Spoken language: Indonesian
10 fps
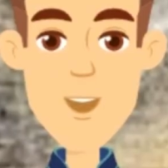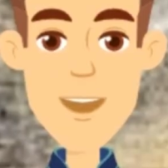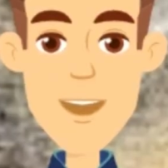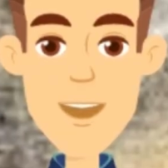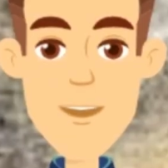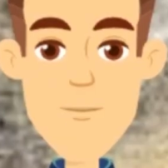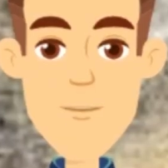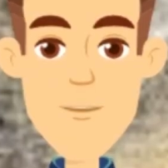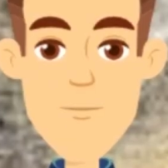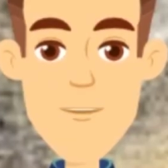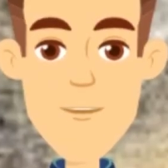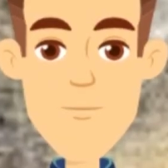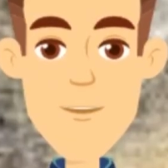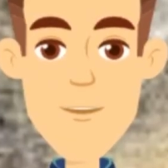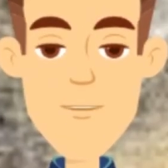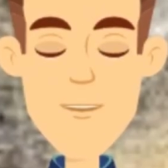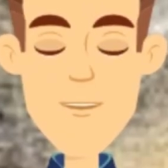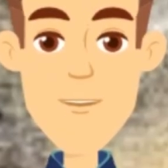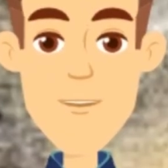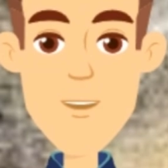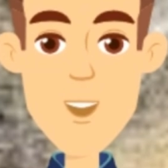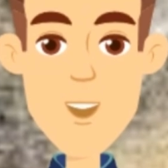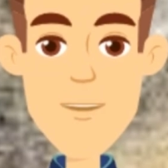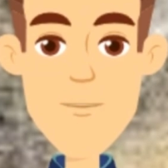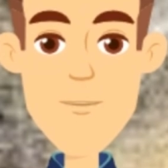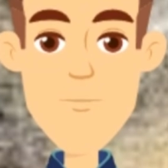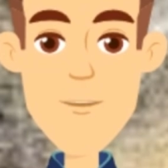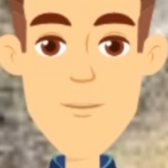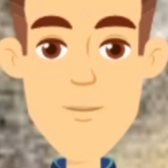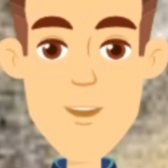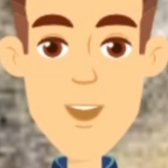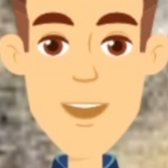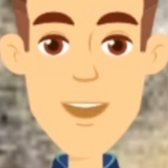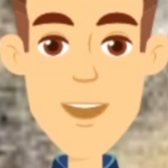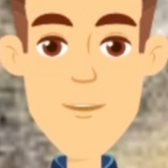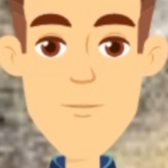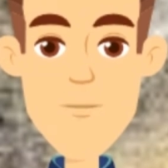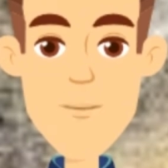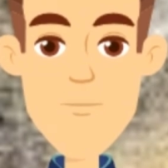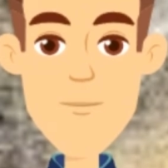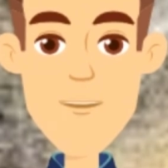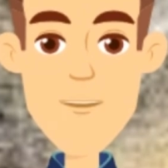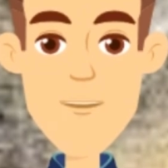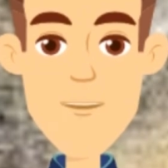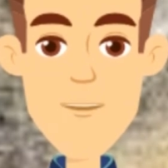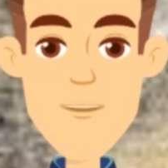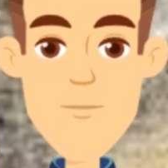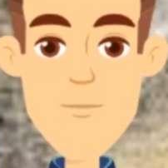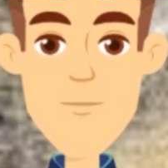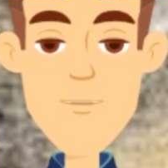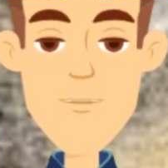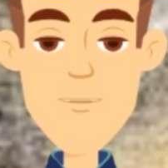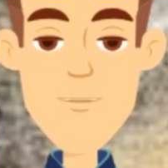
oleh Samaragrawira. Mungkin ia tidak sekuat ayahnya karena menurut prasasti Pongar,